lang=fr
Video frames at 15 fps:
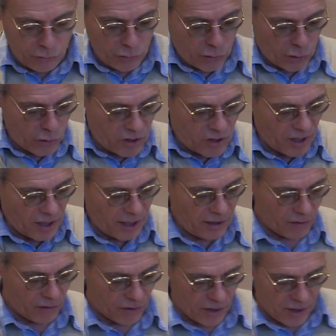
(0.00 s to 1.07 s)
du côté
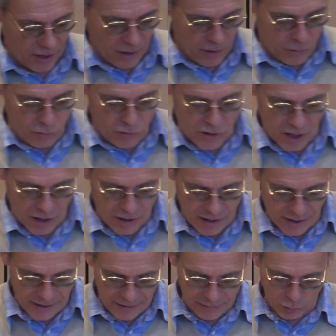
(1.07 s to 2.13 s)
euh,
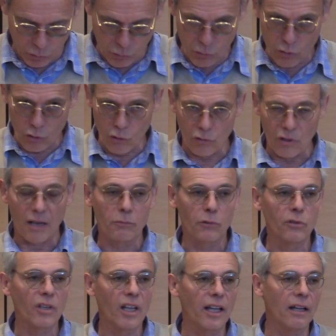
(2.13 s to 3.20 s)
euh, introduction de la
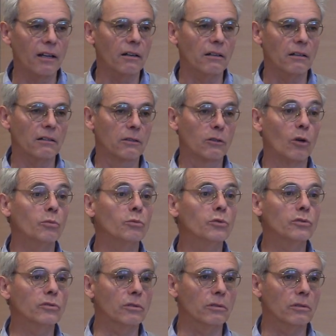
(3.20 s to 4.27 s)
monnaie
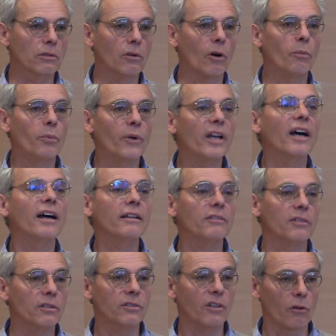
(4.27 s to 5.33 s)
commune
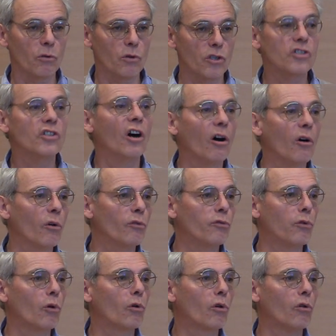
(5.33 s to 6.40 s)
européenne dans le genre
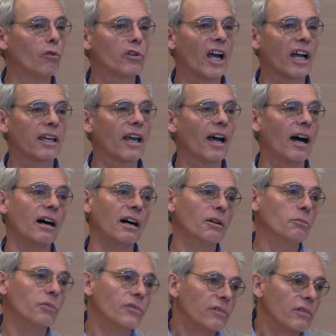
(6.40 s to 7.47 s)
faucon yaka, hein,
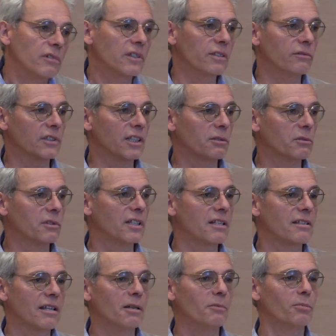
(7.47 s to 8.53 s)
puisque si vous écoutez
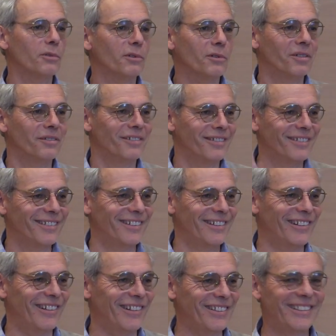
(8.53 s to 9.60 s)
c'est un peu
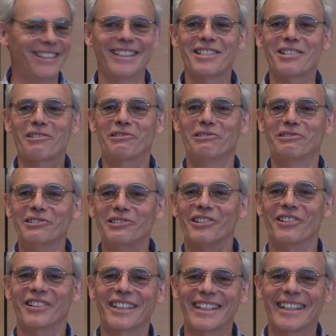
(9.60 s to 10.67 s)
le discours euh,